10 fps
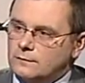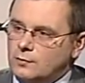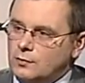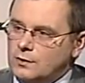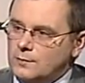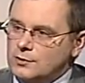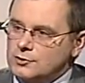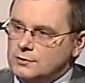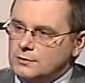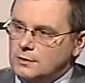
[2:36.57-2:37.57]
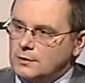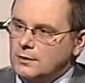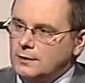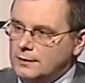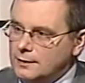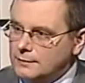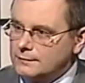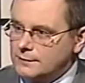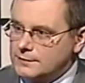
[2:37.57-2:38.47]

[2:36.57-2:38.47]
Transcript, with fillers: w, programie, że nikt w